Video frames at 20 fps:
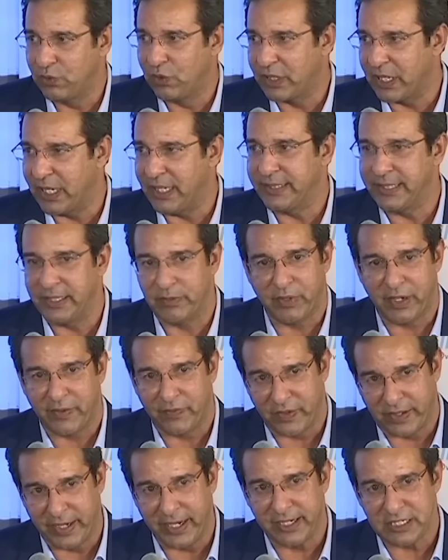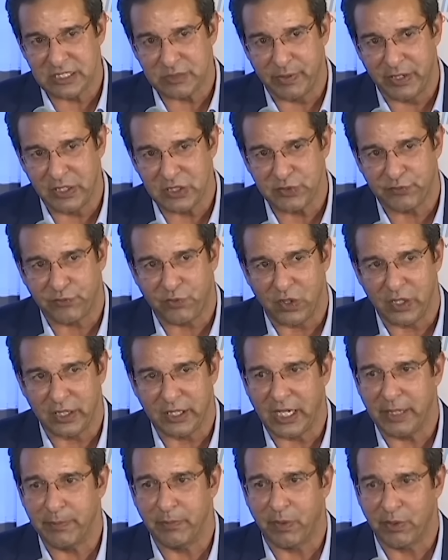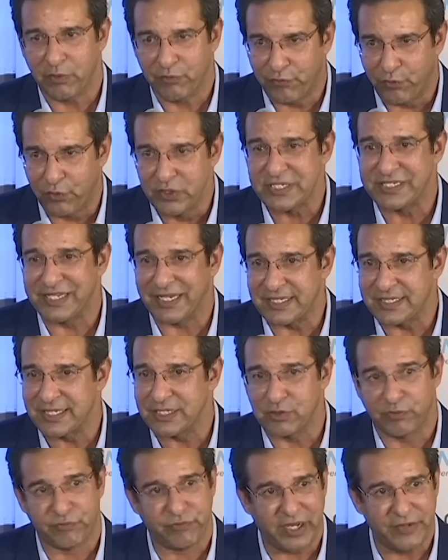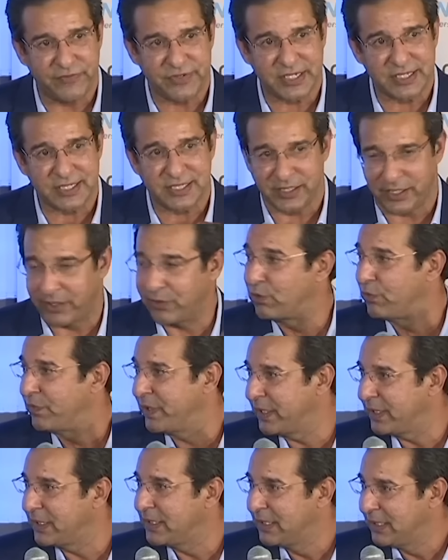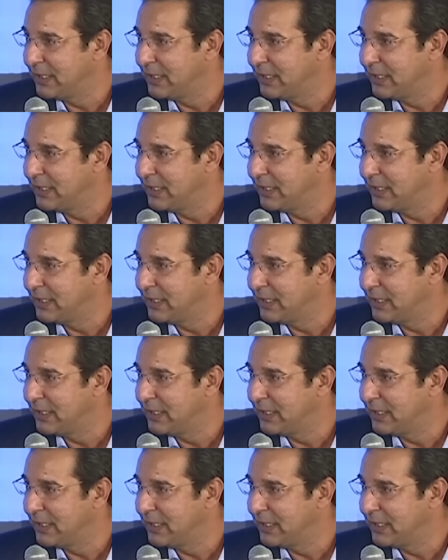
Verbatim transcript: Abdul Qadir, one of the greatest spinners of all time, about four sixes or five sixes in an over.